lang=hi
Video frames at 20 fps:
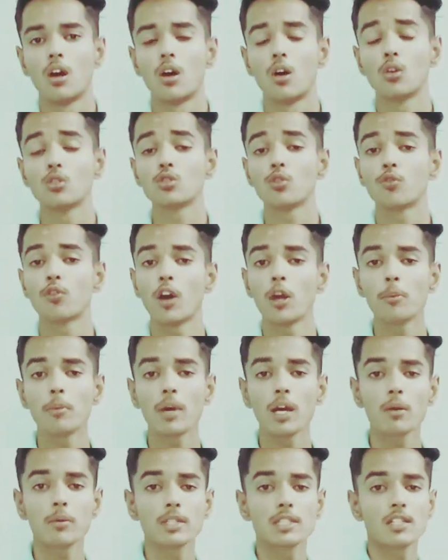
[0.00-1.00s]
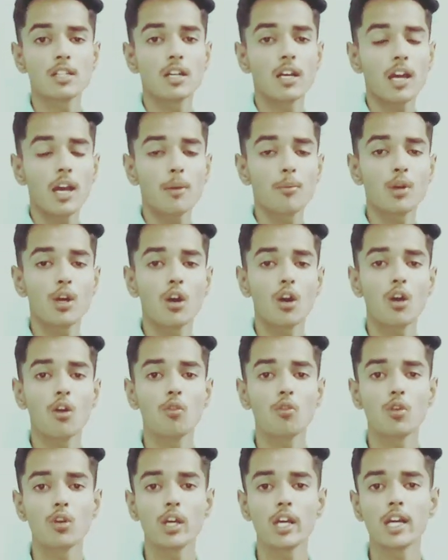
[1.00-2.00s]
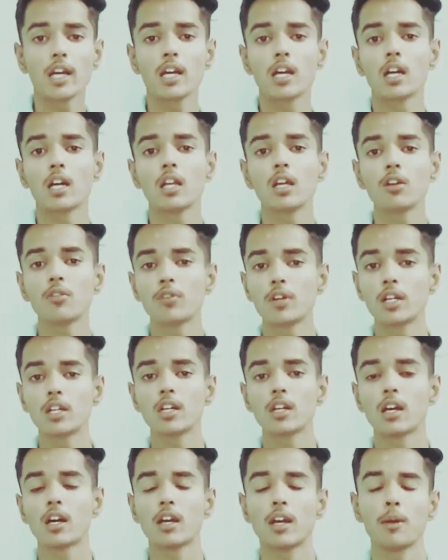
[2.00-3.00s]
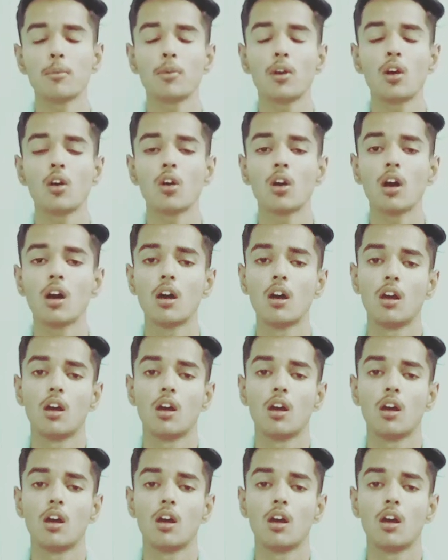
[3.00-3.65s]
और जो फाइव मेगापिक्सल का कैमरा होगा वो एक कलर फिल्टर का कैमरा होगा